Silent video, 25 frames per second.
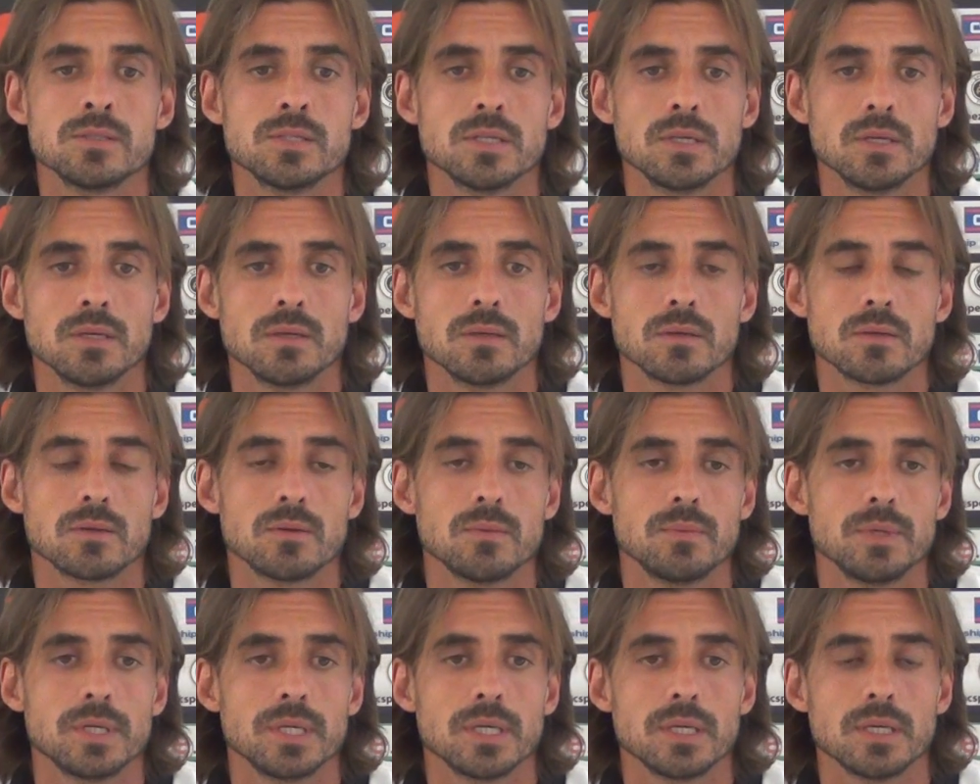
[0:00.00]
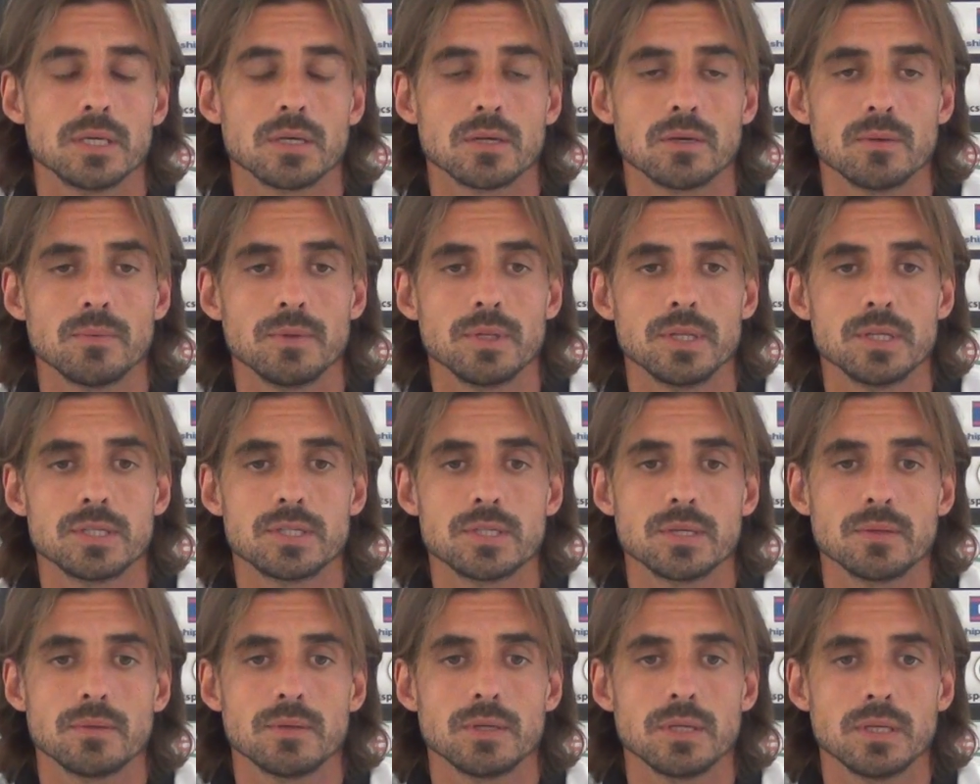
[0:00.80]
Sì, come, come
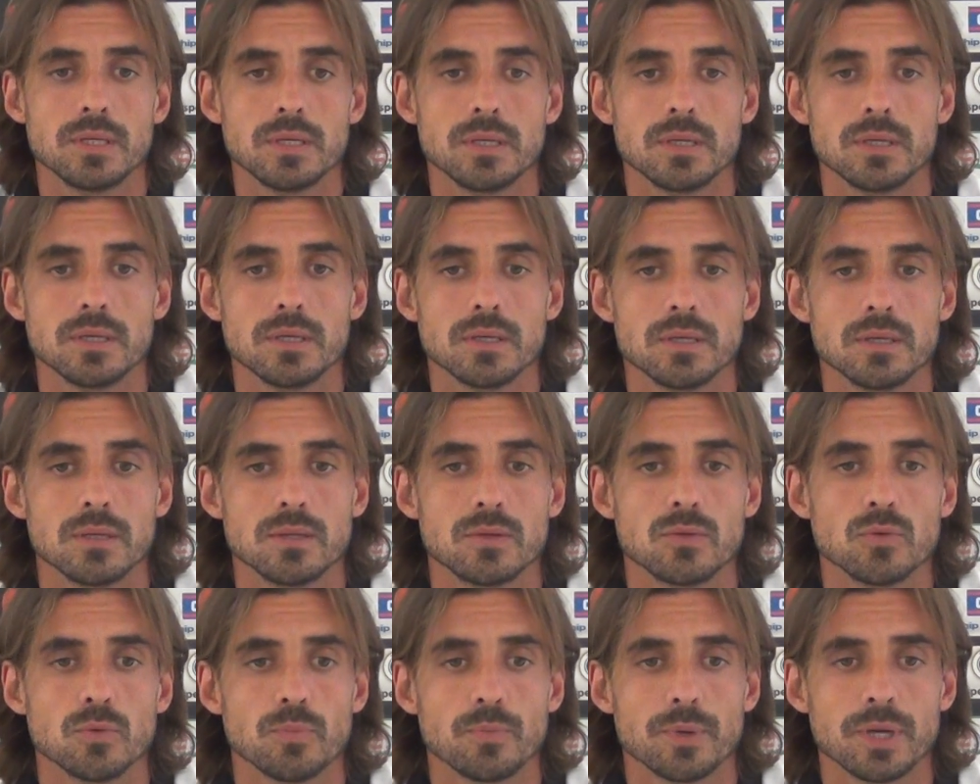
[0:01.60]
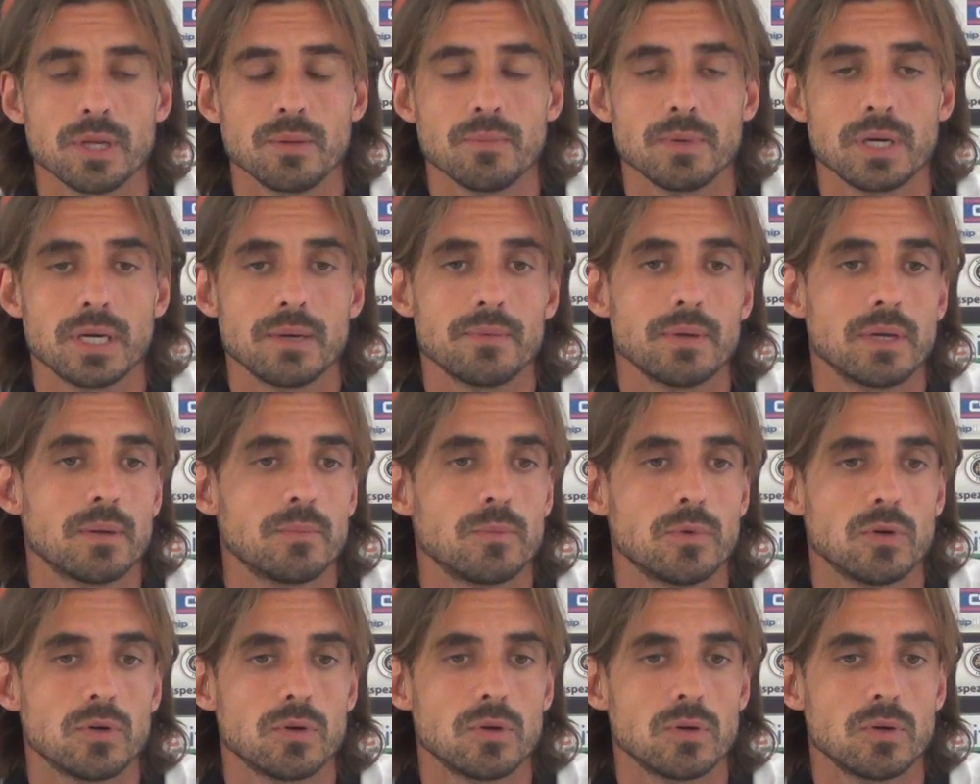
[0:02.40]
dicevi tu prima
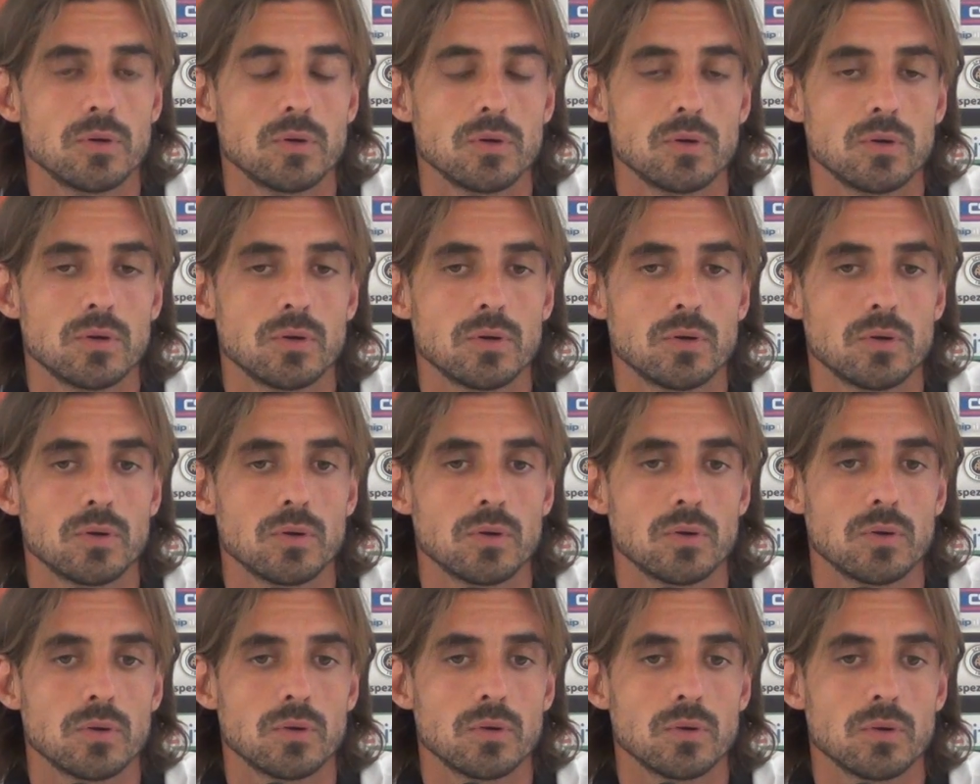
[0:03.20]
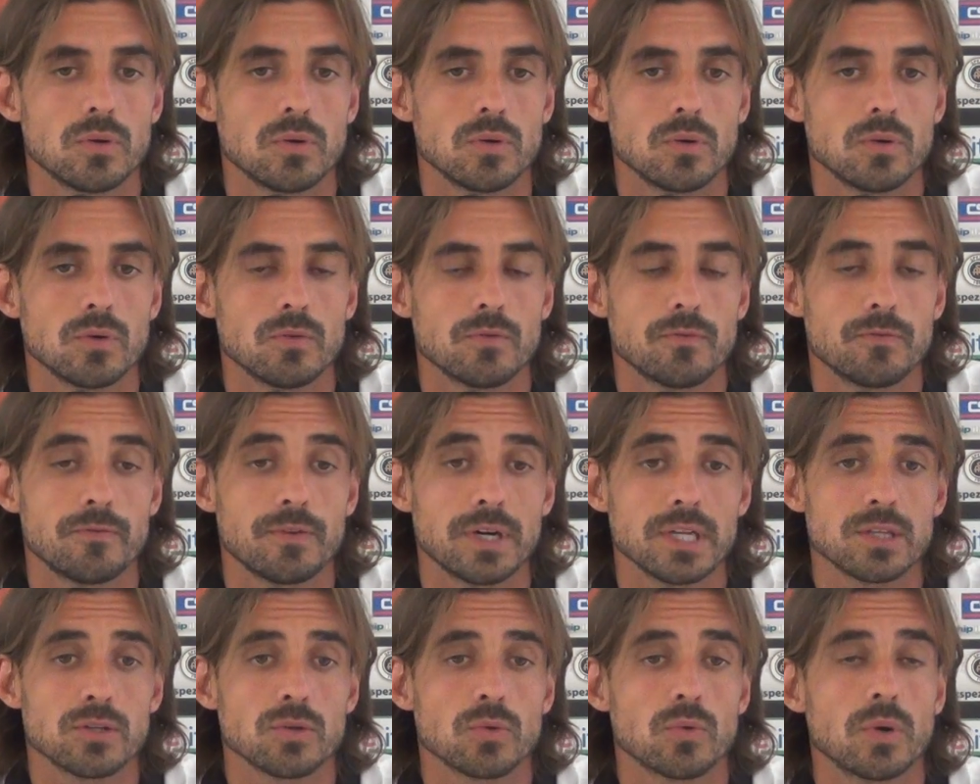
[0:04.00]
abbiamo
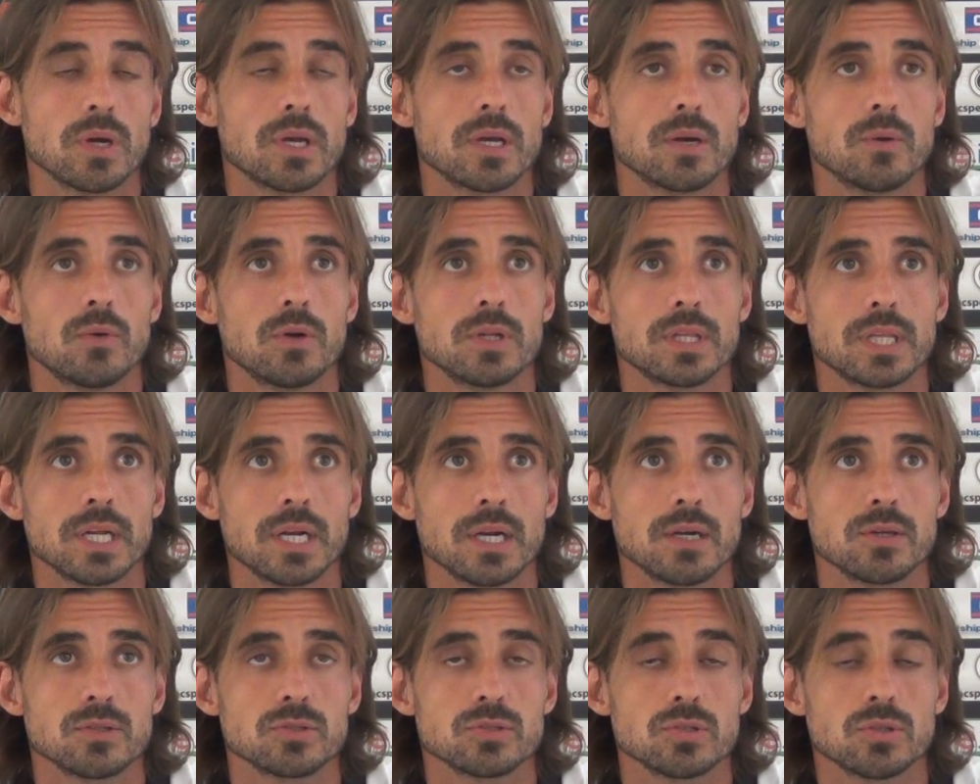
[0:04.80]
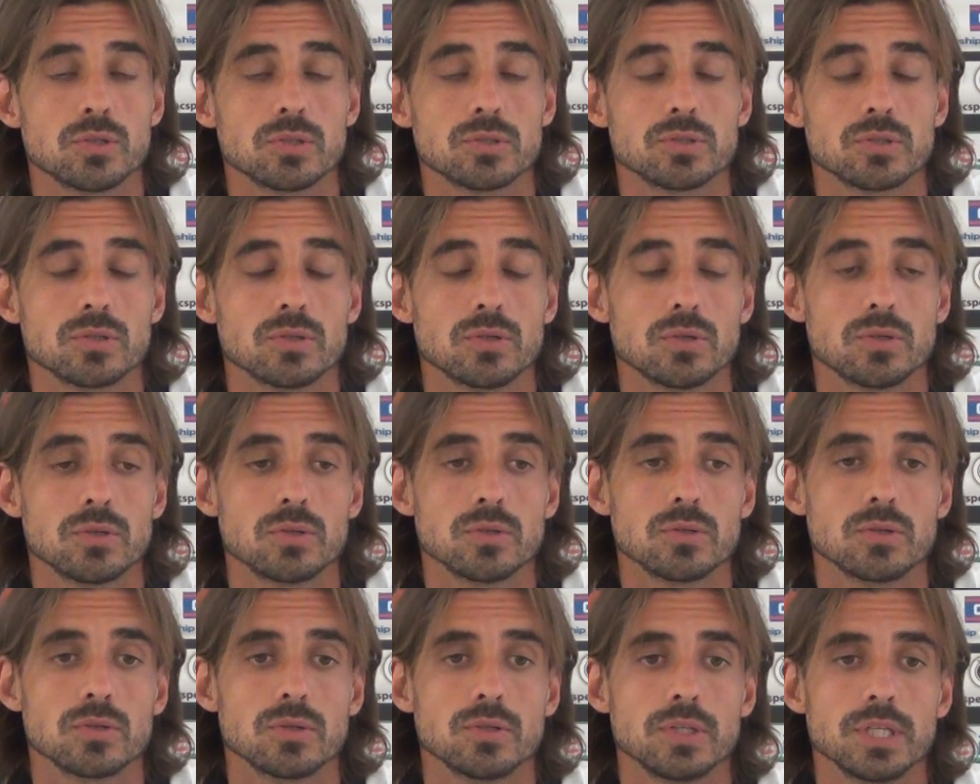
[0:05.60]
fatto qualche volta l'anno scorso
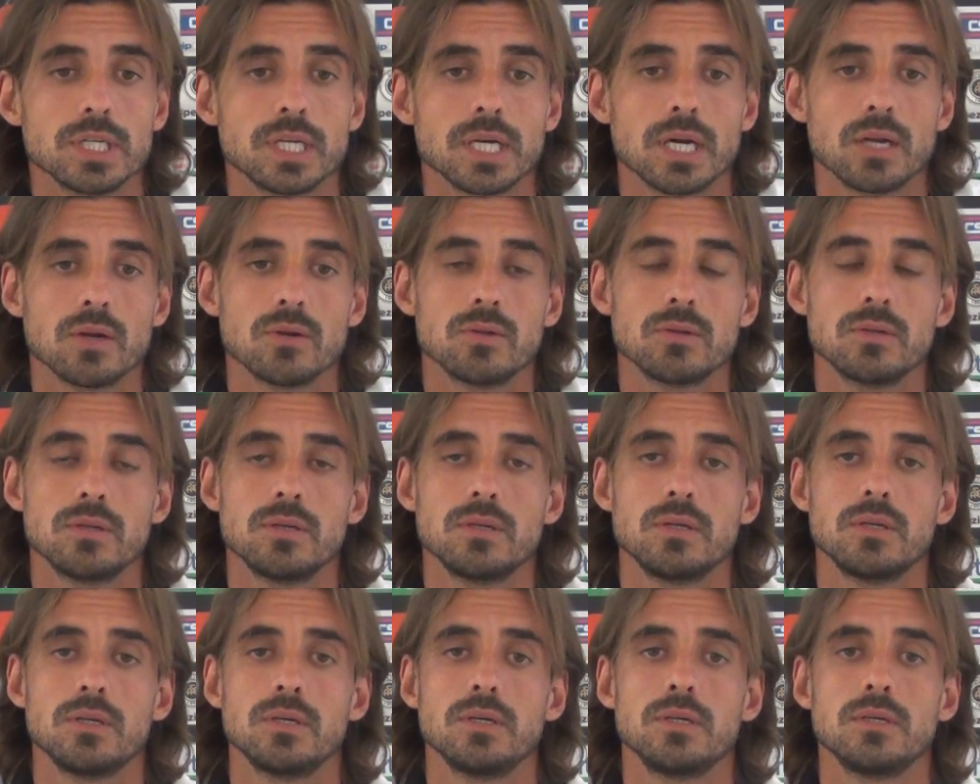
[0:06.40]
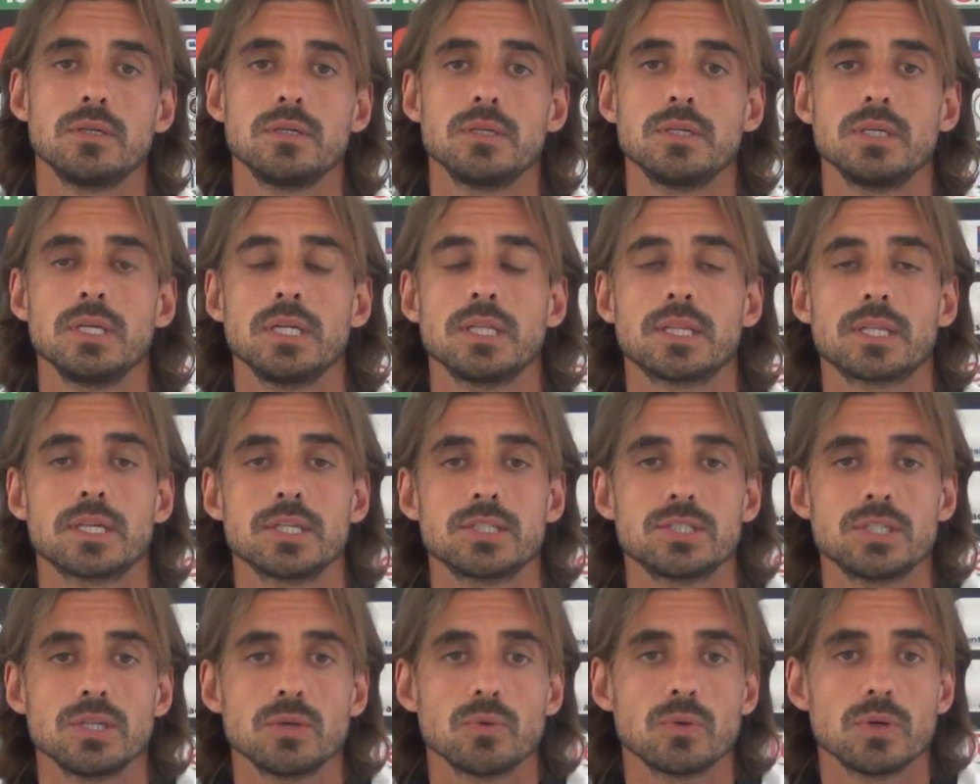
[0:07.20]
con, con Di Carlo il, il
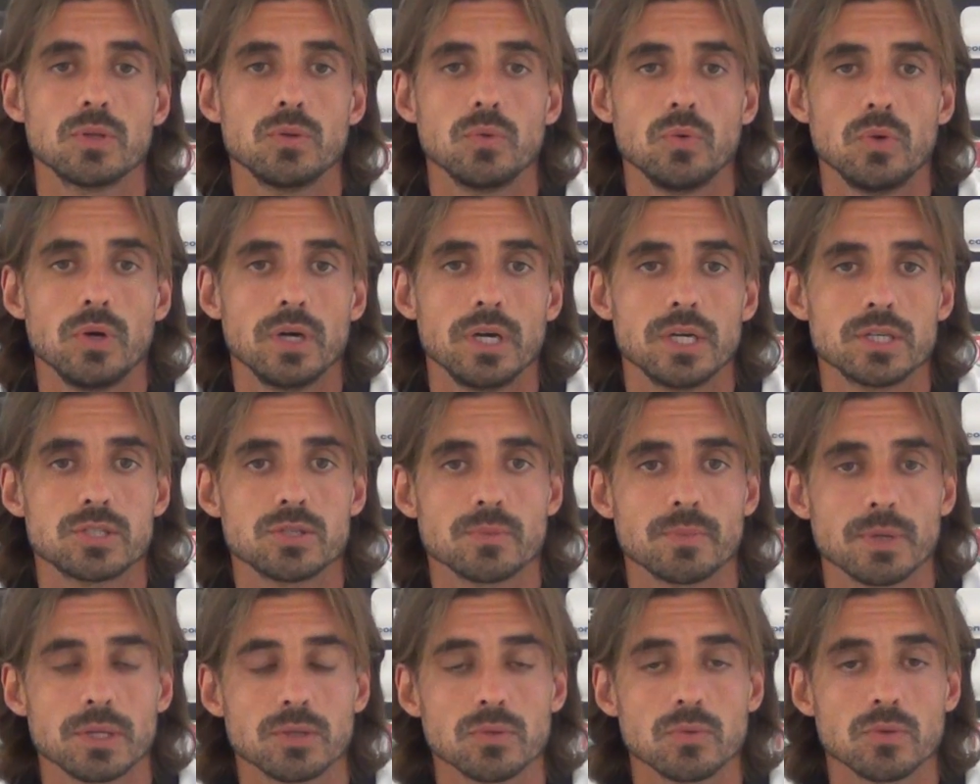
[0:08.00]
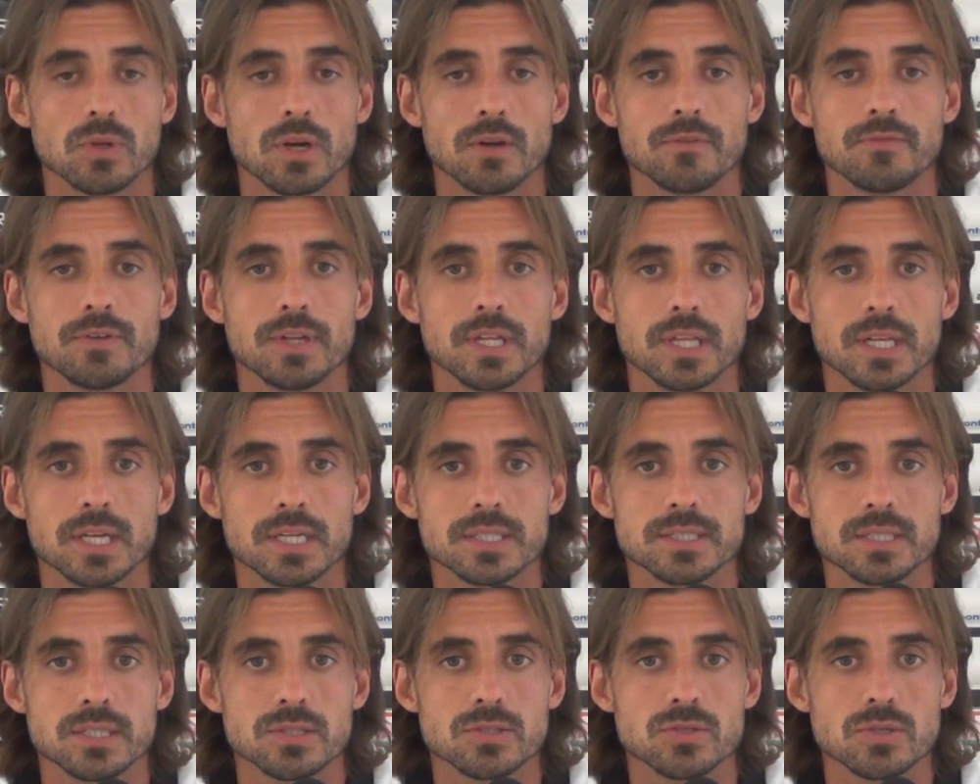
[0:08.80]
3-5-2, soprattutto alla fine
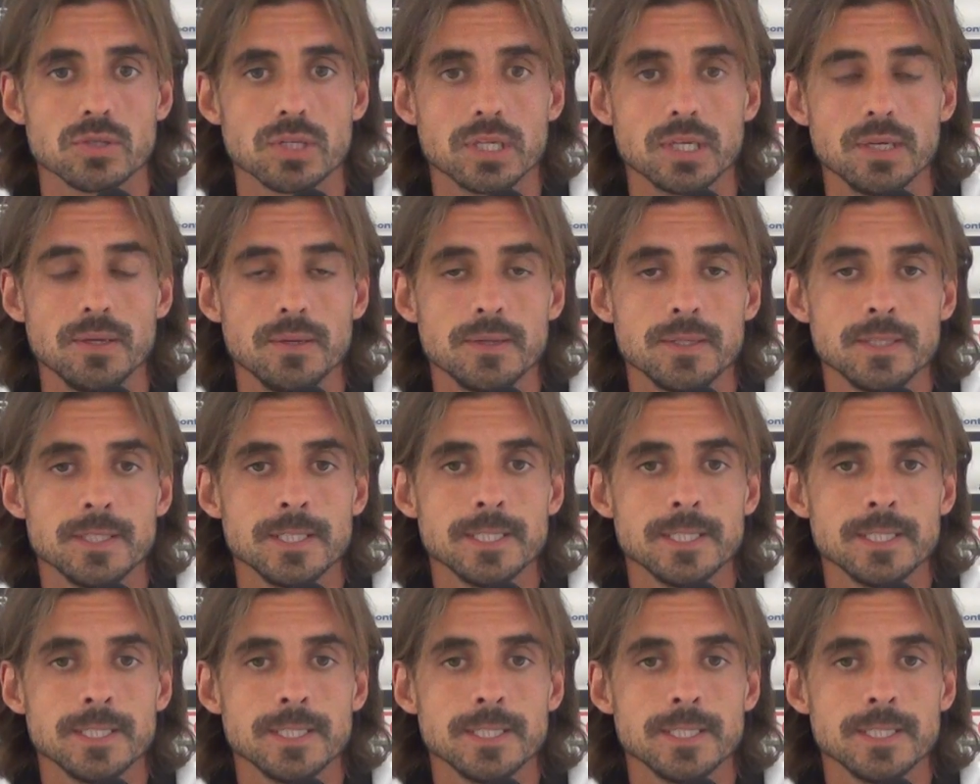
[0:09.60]
della stagione,